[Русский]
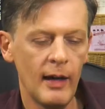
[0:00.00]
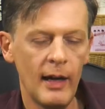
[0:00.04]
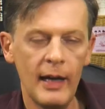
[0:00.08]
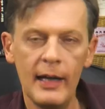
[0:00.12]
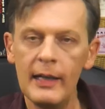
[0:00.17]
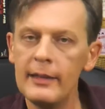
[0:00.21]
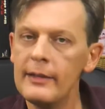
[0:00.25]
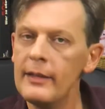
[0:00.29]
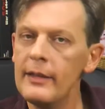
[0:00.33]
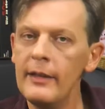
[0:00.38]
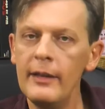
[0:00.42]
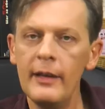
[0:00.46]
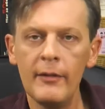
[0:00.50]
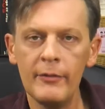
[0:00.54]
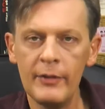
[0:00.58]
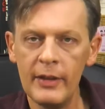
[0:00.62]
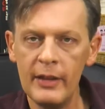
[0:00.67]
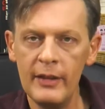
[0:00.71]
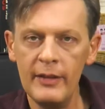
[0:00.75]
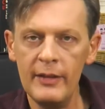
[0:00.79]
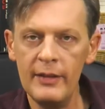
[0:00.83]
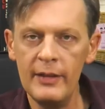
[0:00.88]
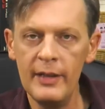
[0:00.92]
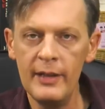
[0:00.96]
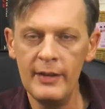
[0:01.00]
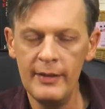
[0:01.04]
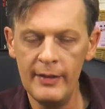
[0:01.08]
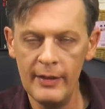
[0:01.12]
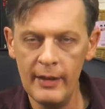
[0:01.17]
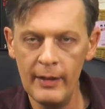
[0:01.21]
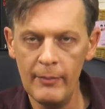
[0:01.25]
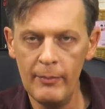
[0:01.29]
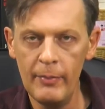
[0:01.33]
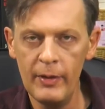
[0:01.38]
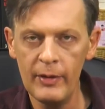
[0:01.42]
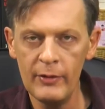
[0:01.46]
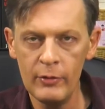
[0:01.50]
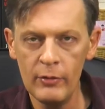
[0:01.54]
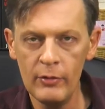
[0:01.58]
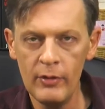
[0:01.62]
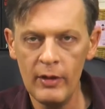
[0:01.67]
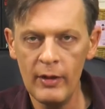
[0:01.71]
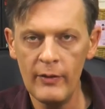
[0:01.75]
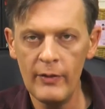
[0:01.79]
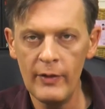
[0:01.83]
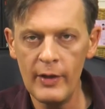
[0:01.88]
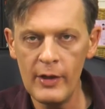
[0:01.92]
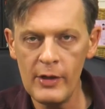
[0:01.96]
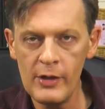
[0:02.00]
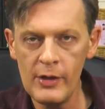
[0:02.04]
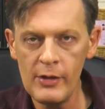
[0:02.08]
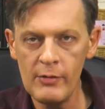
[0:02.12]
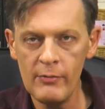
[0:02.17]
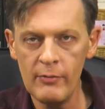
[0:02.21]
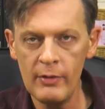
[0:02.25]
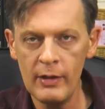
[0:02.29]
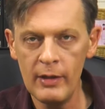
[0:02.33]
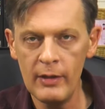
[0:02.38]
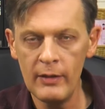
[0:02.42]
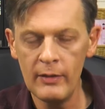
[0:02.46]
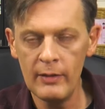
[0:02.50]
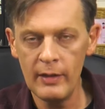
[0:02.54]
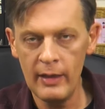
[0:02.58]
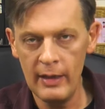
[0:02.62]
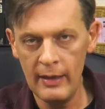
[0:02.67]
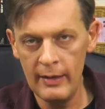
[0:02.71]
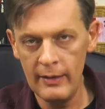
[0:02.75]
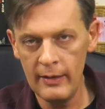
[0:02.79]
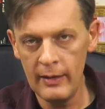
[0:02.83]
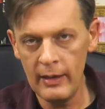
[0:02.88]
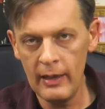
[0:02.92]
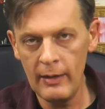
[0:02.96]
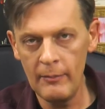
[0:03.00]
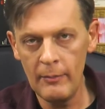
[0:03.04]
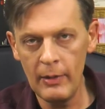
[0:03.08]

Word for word: А это явно не диапазон нашего трейдинга.